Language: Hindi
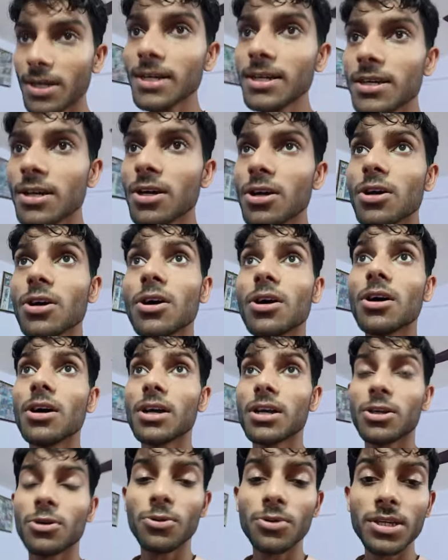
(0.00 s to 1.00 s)
हुआ
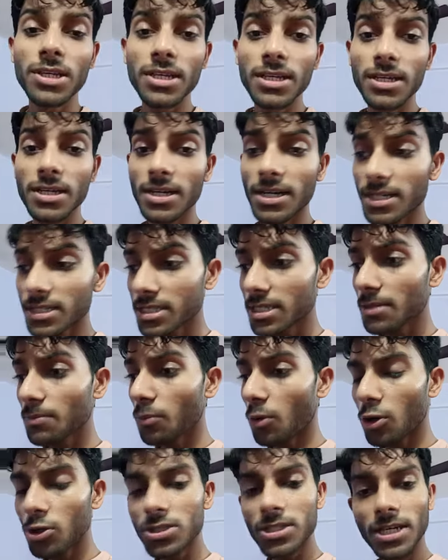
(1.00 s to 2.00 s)
क्योंकि घर से
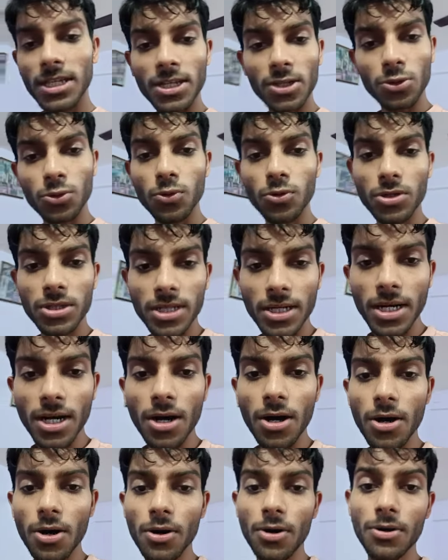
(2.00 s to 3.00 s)
बहुत ज़्यादा दूर था
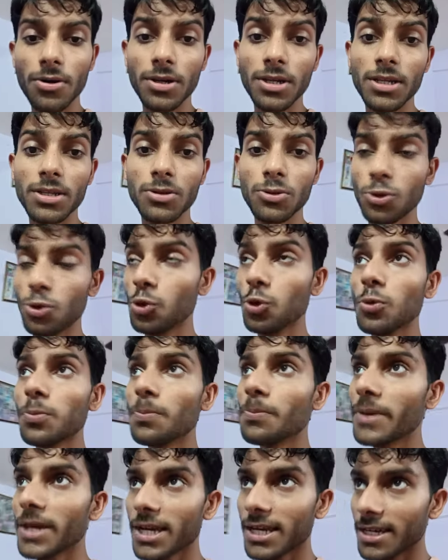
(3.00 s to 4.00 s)
और
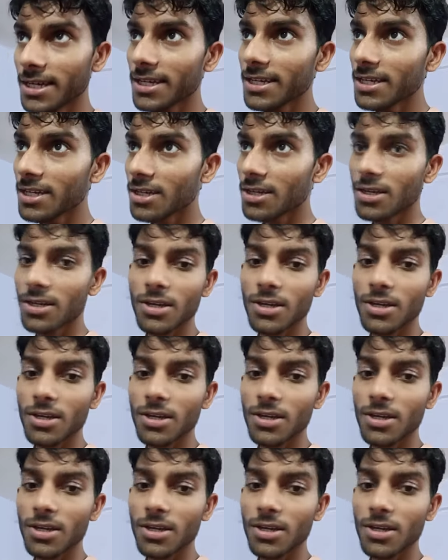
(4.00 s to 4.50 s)
धूप में गए